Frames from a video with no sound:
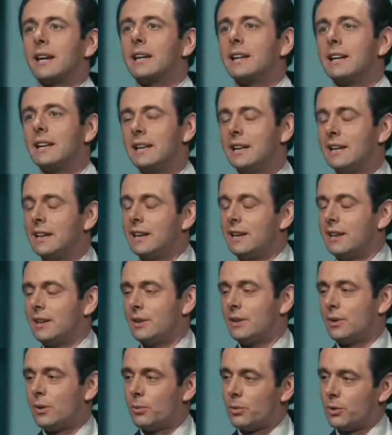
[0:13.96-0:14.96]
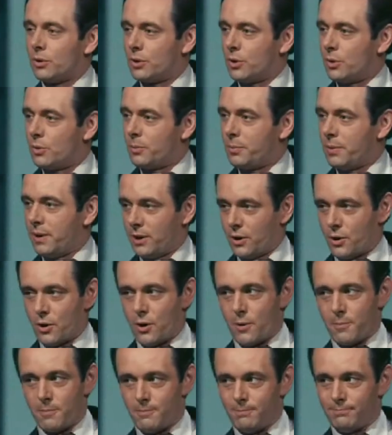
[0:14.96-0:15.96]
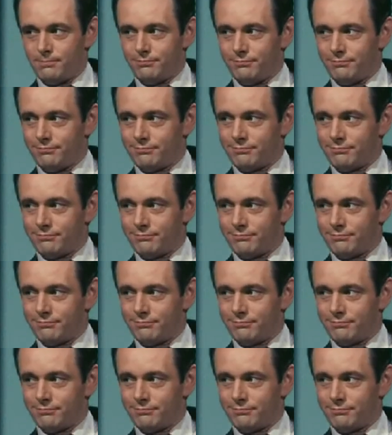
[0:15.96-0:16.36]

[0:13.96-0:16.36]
proprio tutto. Non ha vinto l'European Cup.